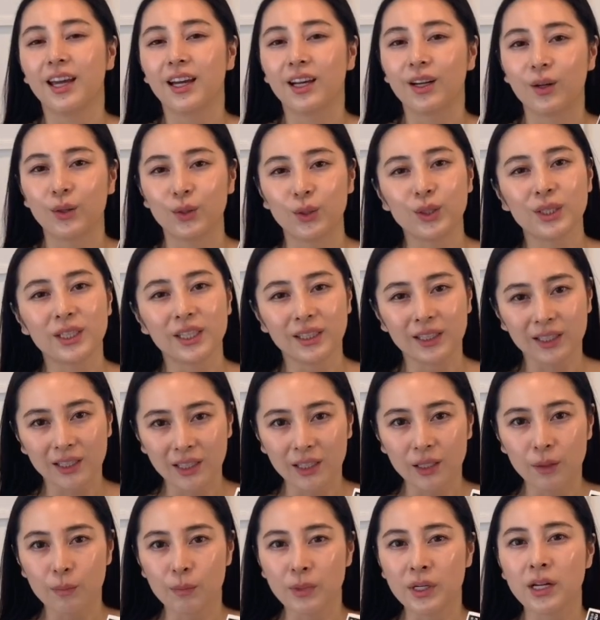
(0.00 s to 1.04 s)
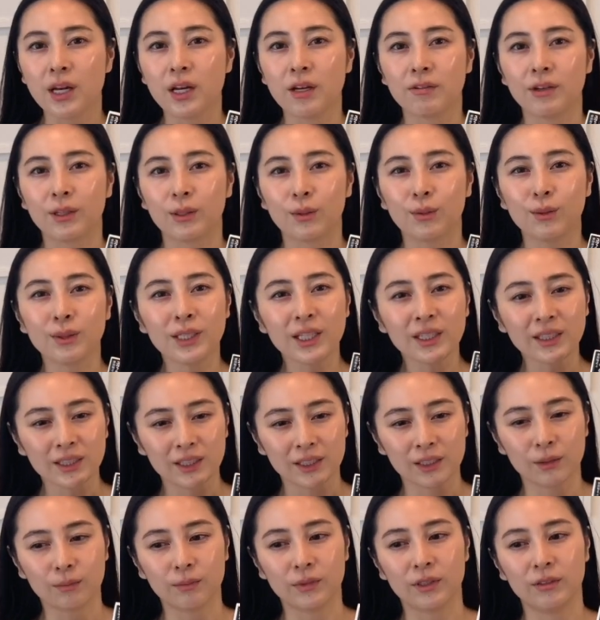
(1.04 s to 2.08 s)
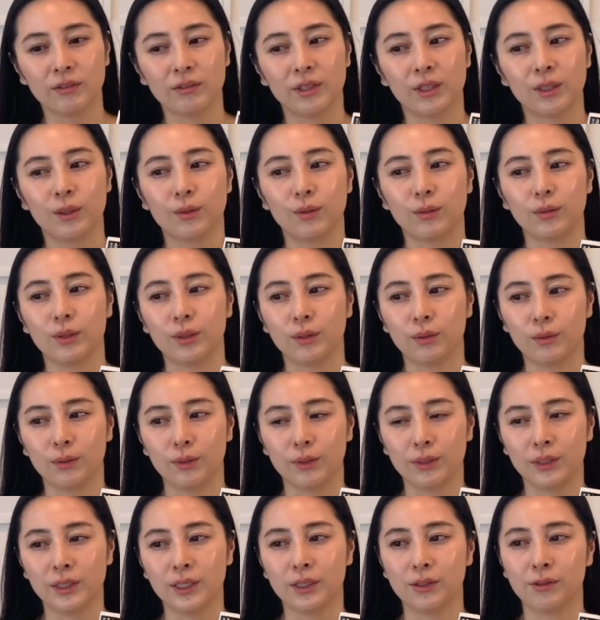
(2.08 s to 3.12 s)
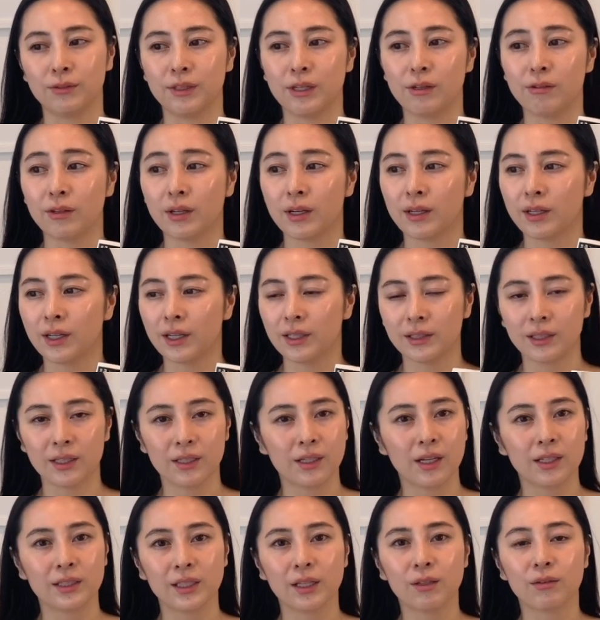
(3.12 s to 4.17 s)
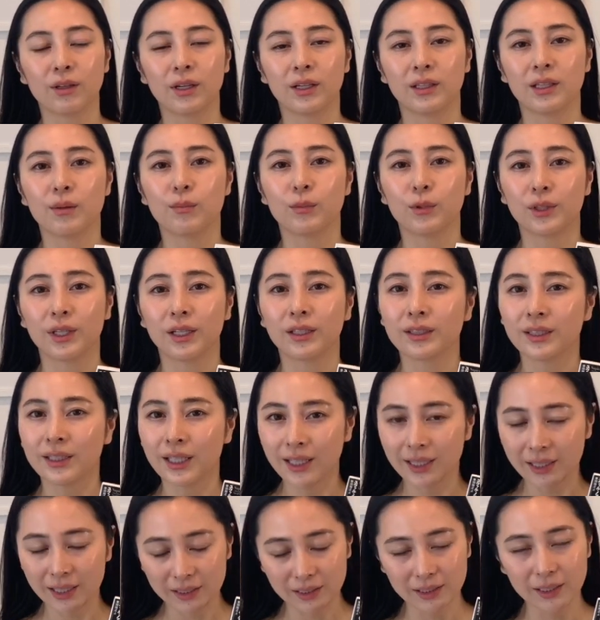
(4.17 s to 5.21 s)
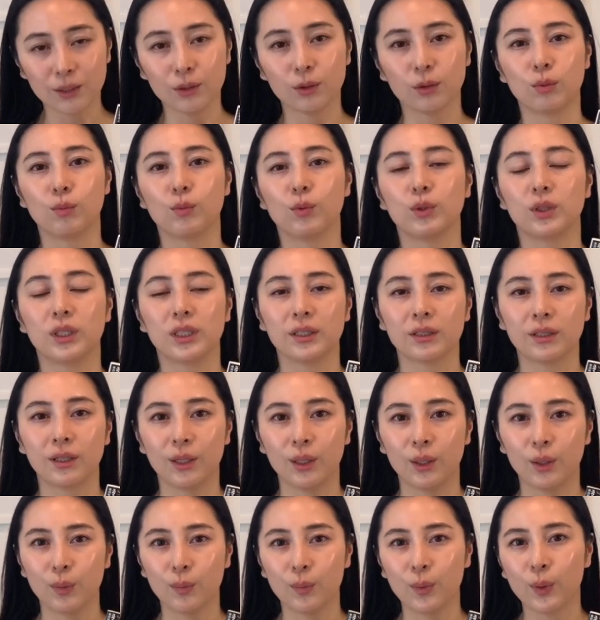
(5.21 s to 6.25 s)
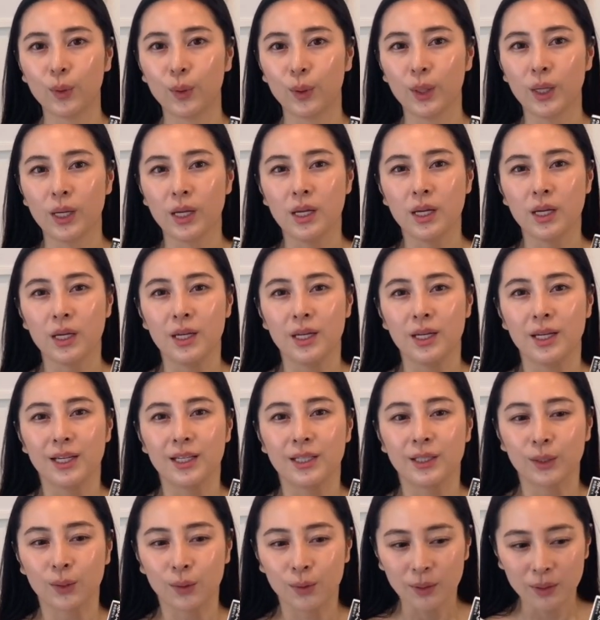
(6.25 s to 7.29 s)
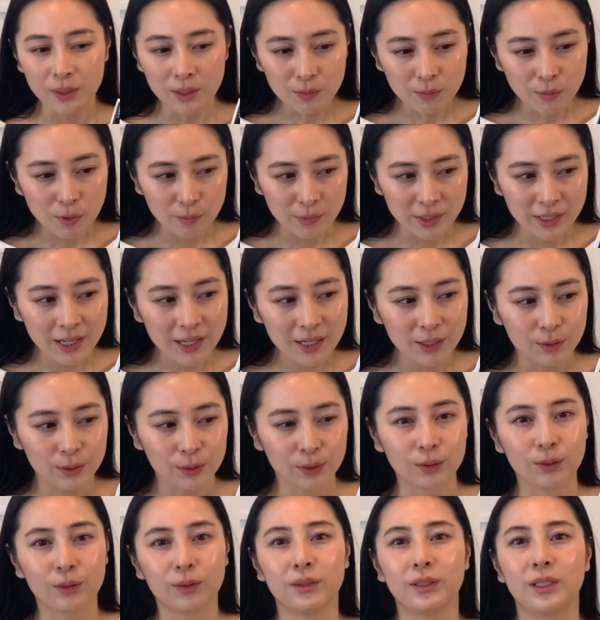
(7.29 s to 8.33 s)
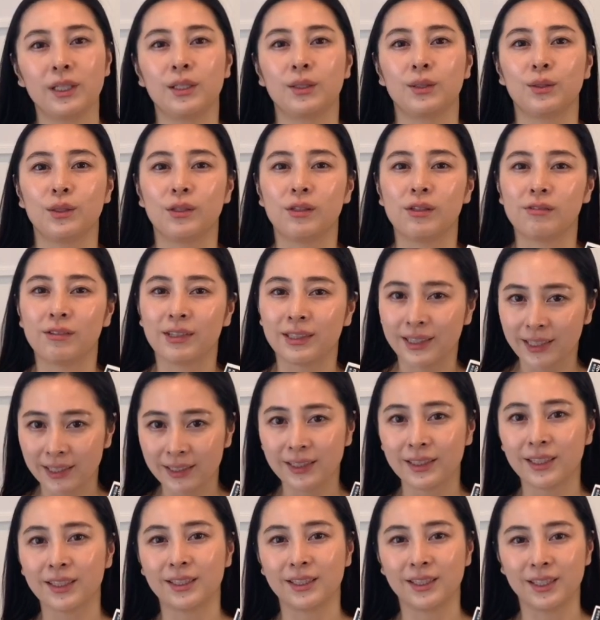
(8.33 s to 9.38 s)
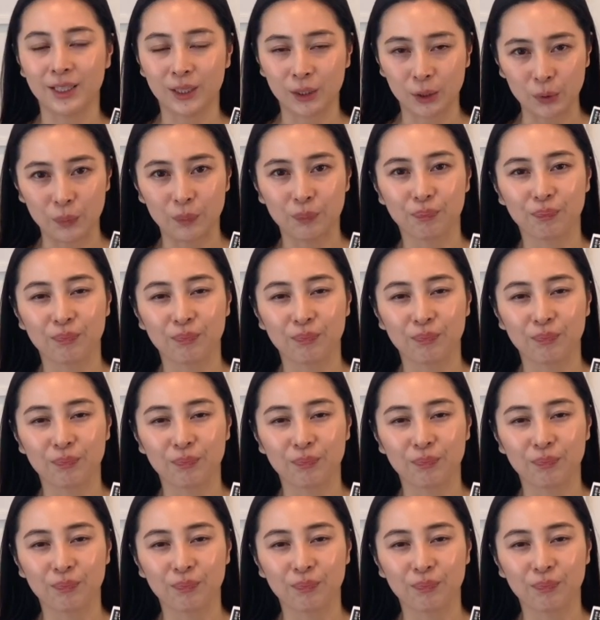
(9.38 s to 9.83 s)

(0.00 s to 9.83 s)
この先未来はどうなってしまうんだろうっていうふうに不安を抱えていらっしゃる方もたくさんいらっしゃると思うんですけれども、それでも未来を作っていくのは私たちです。